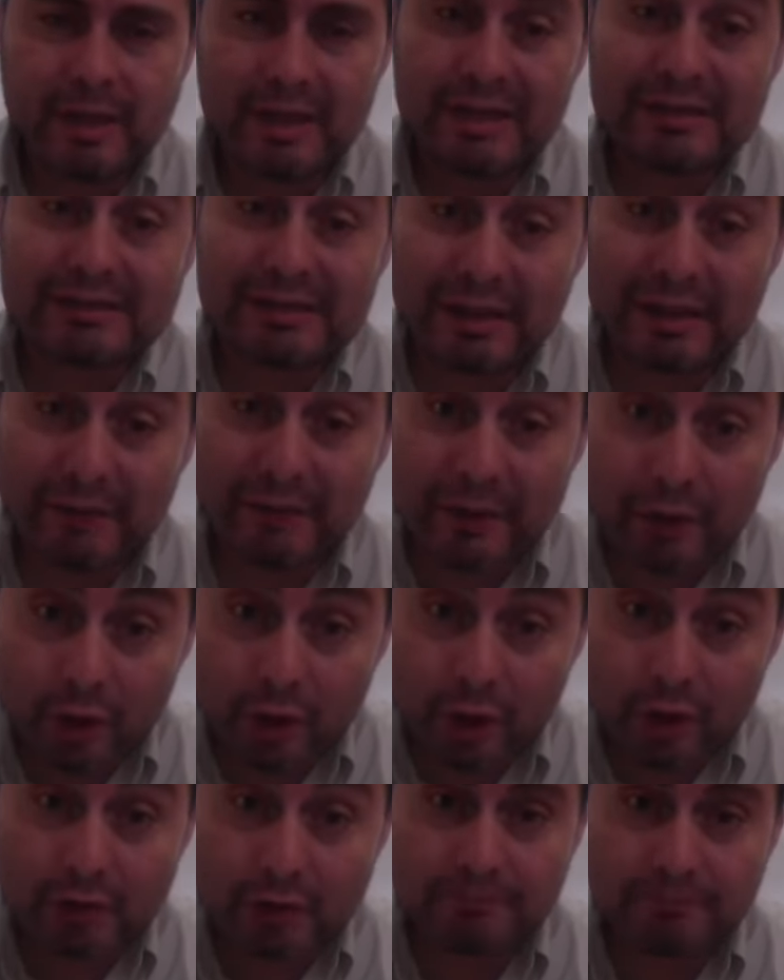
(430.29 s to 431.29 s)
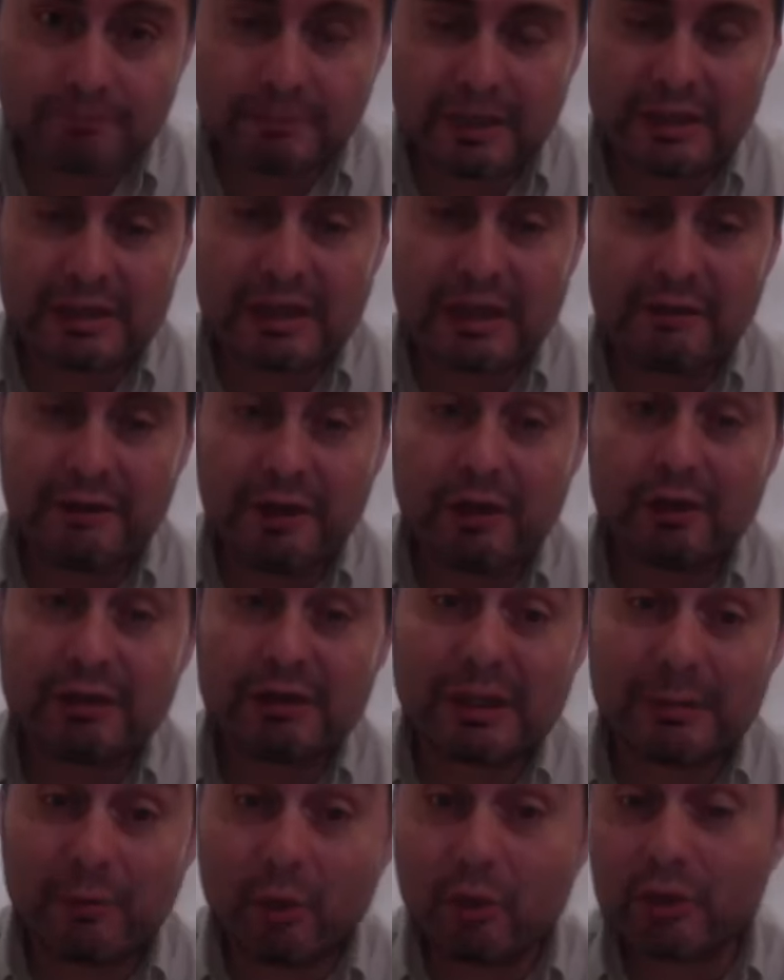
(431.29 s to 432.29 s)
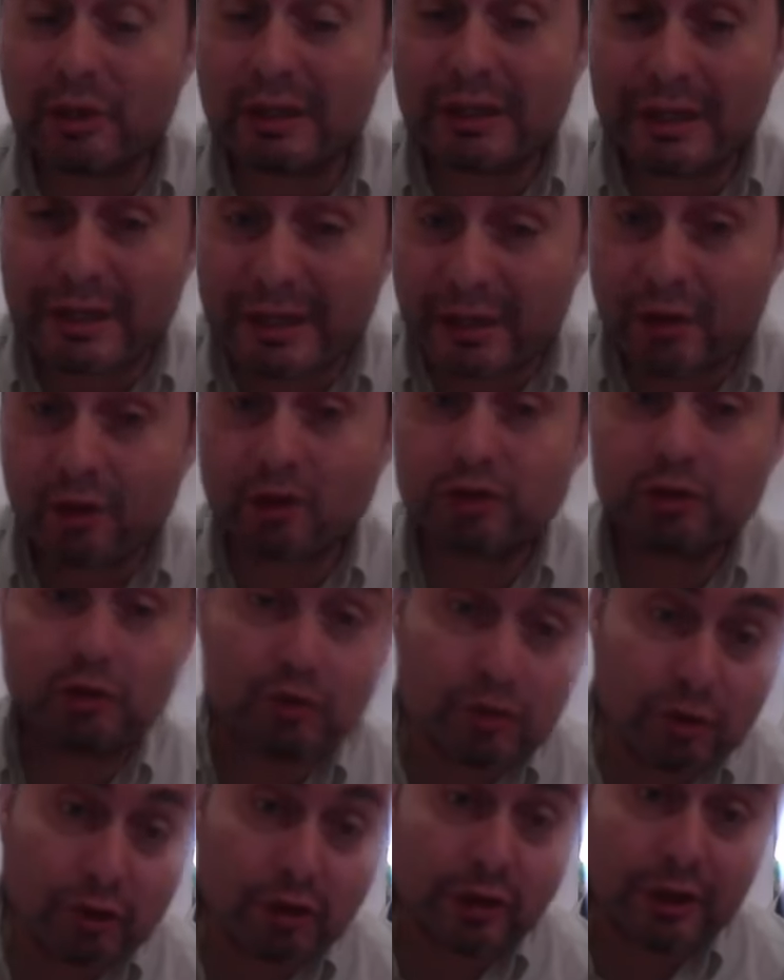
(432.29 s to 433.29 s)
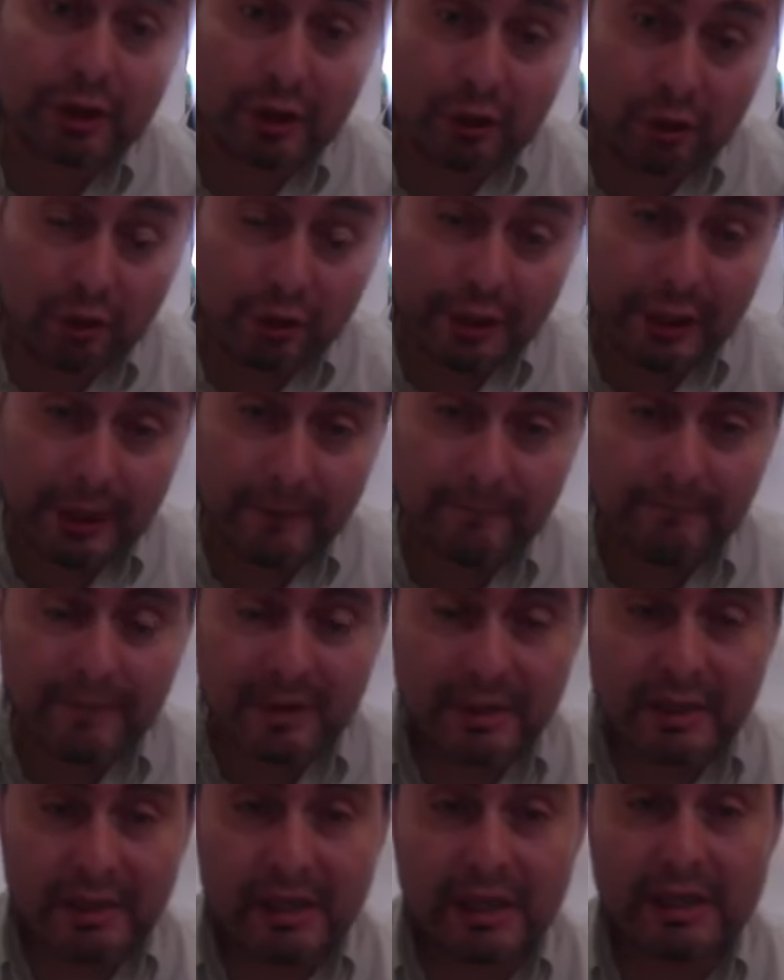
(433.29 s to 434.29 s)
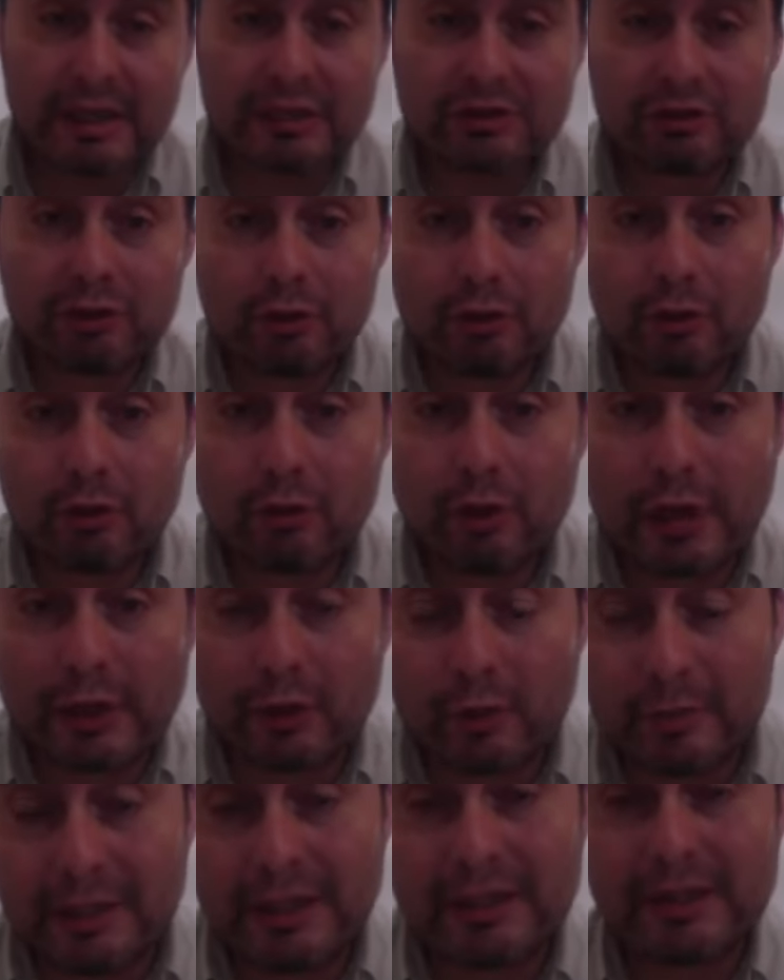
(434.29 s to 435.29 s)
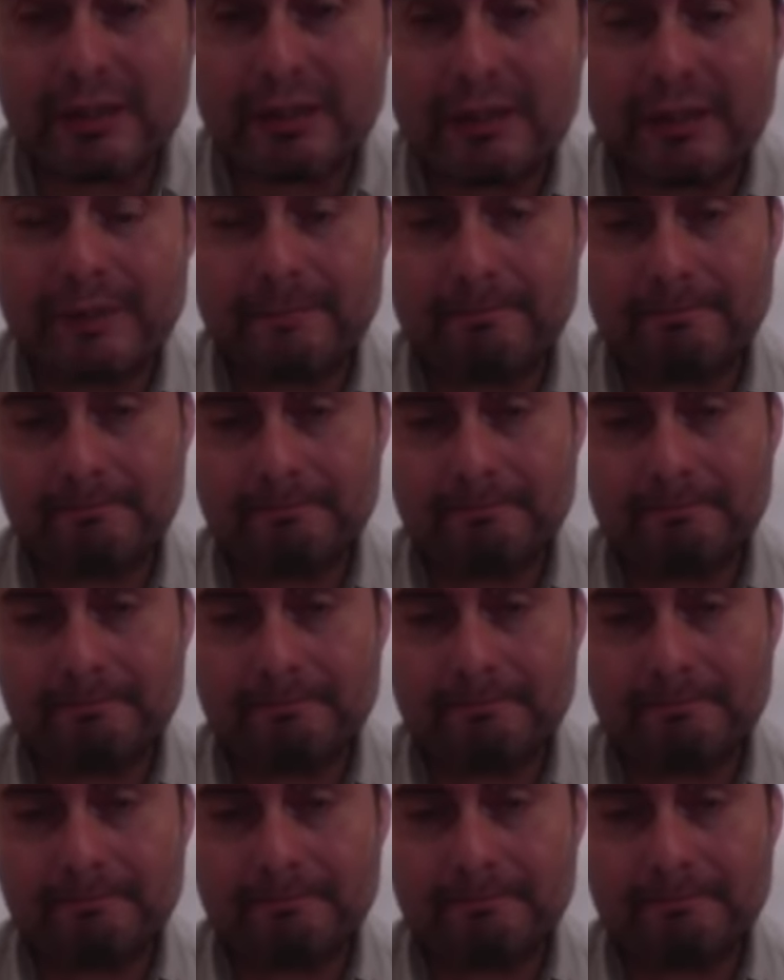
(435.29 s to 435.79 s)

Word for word: el Salvador, el que vino a este mundo, el que dejó su trono de gloria y nació en un lugar humilde,